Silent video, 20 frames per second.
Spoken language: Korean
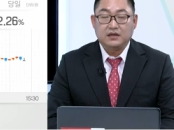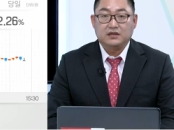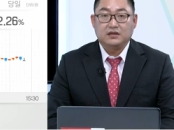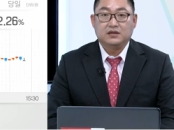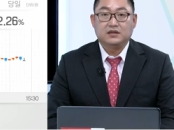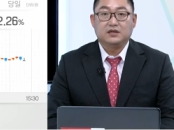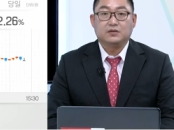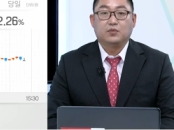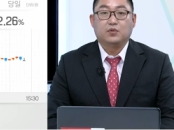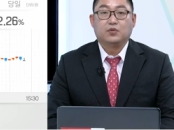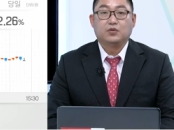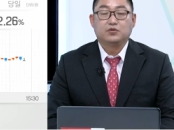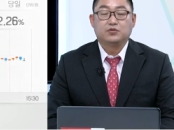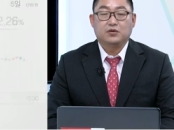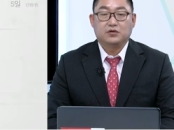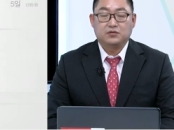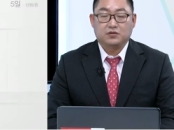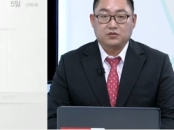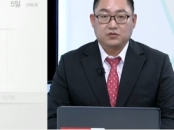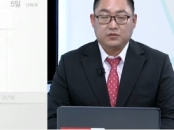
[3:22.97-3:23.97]
25조
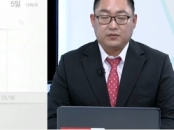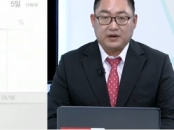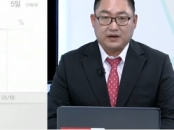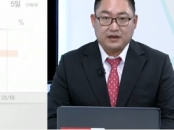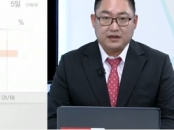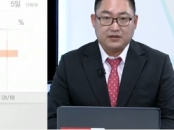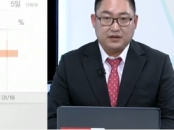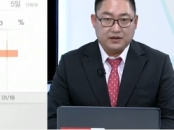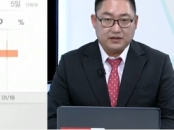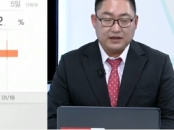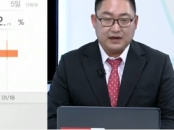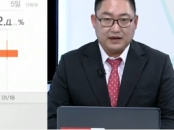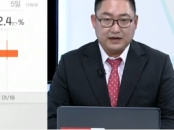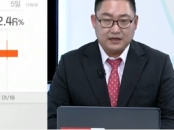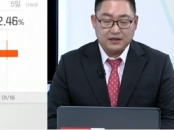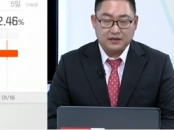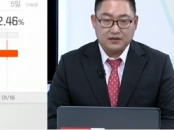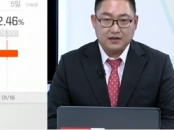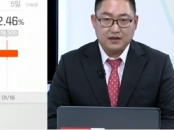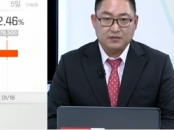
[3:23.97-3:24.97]
원 정도밖에 되지
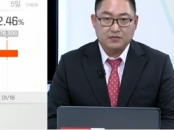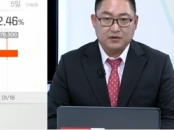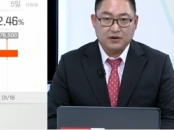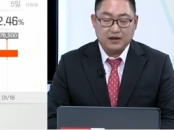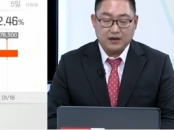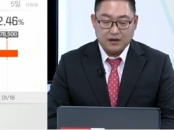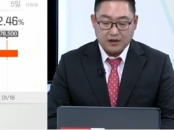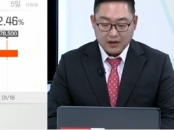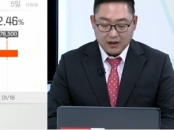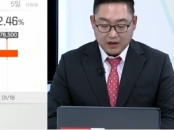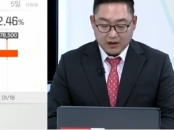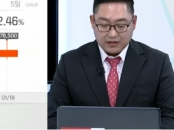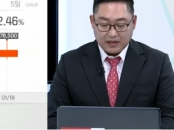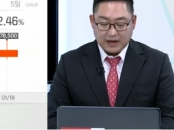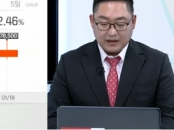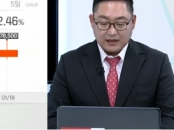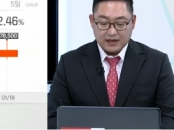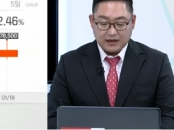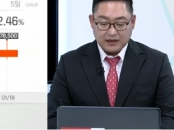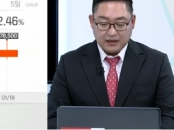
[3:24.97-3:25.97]
않기 때문에
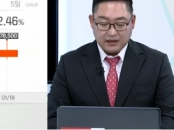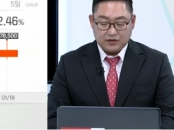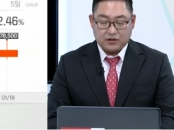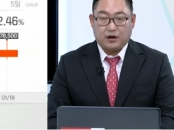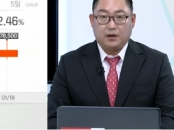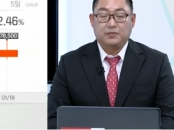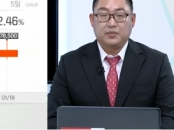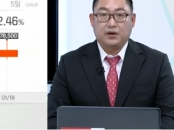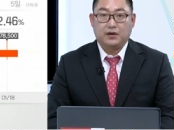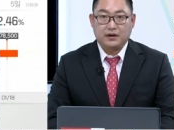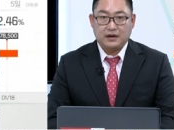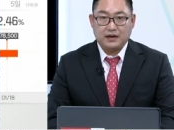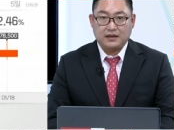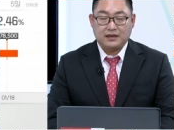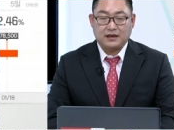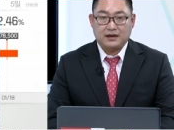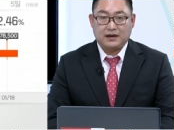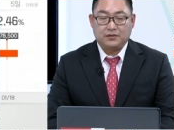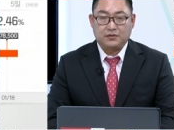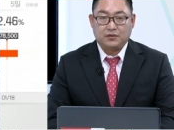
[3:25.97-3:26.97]
상당히
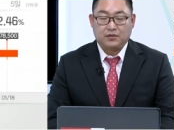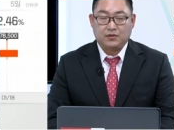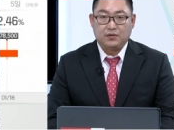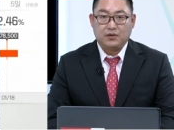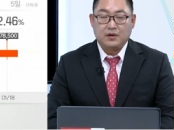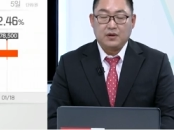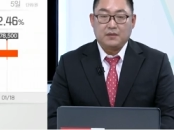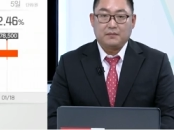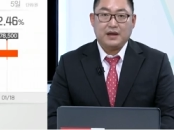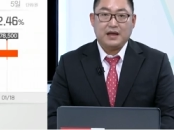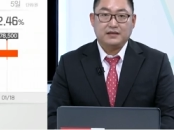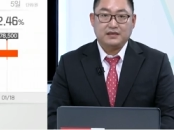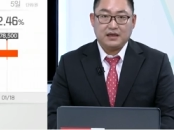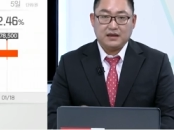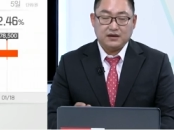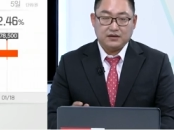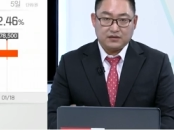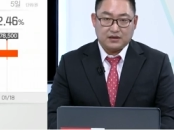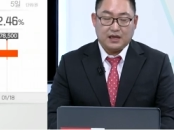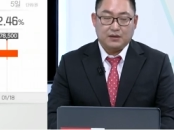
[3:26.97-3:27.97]
저평가다라고
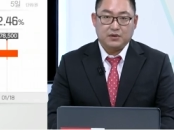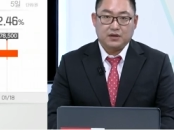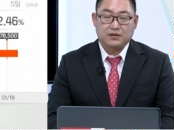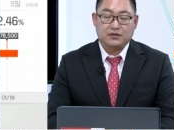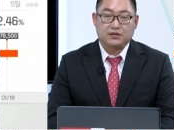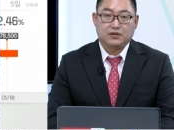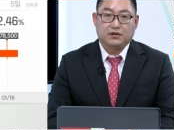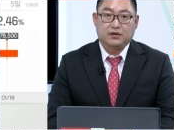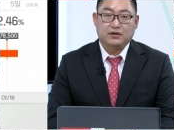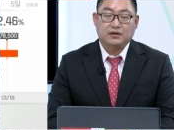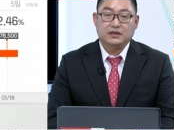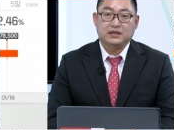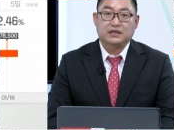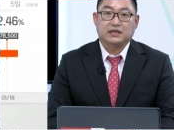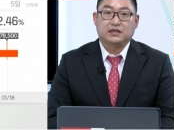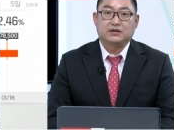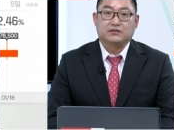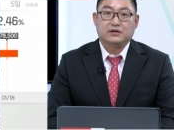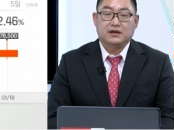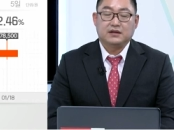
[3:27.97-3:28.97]
판단이 되면서 이
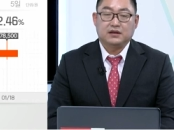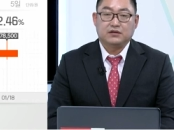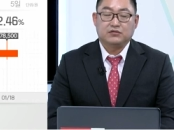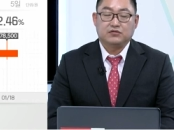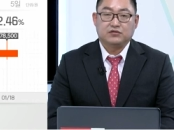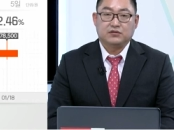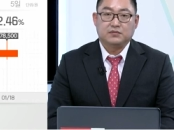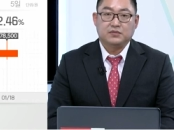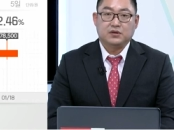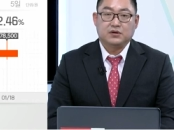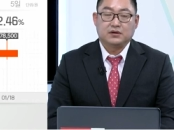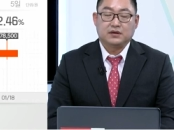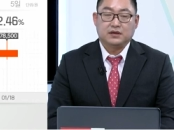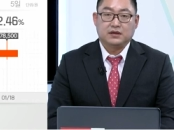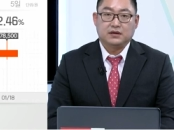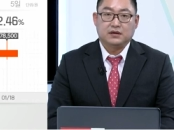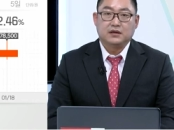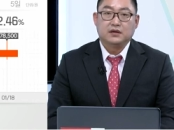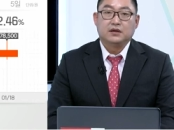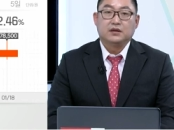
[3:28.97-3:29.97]
기관의
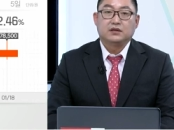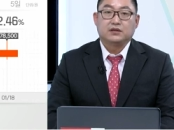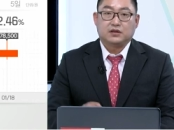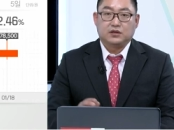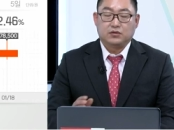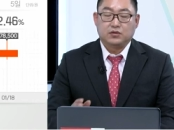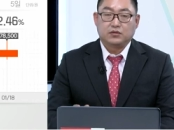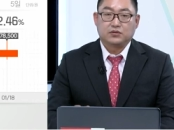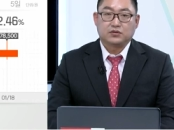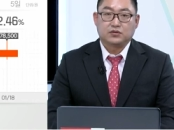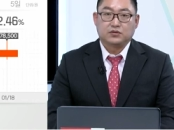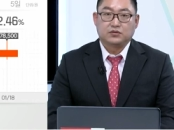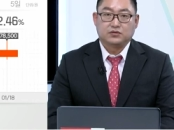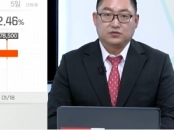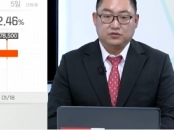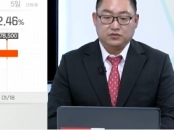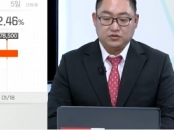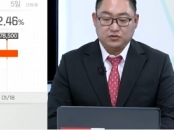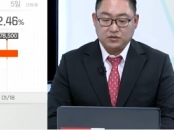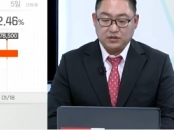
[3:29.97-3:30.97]
수급력이
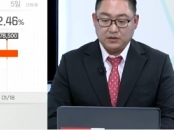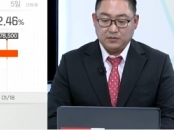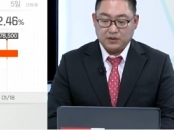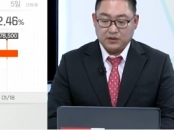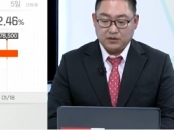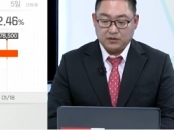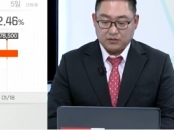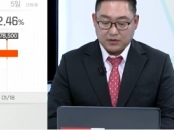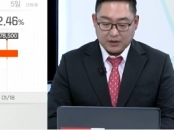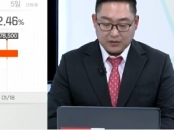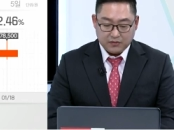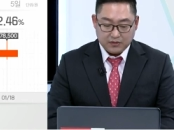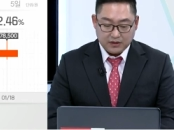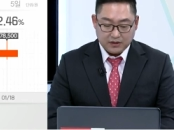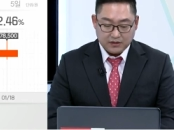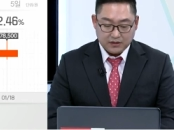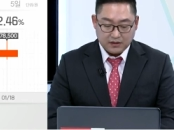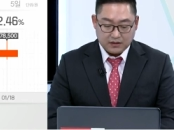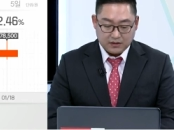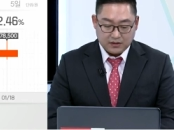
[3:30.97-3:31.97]
지속적으로 유입이 되고
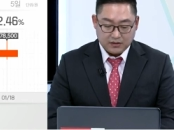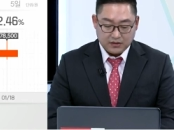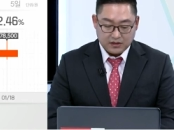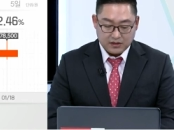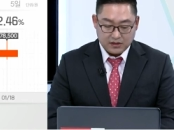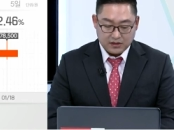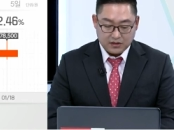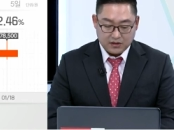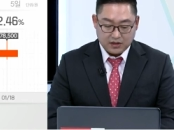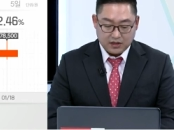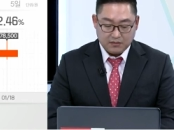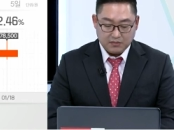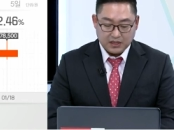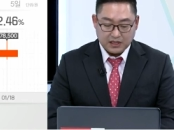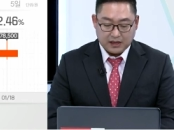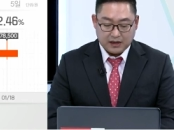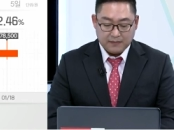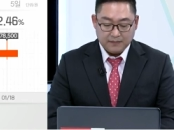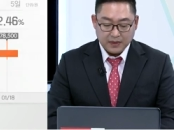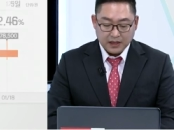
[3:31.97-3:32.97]
있는 그런
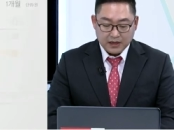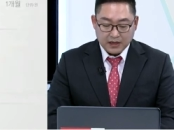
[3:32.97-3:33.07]
실정입니다.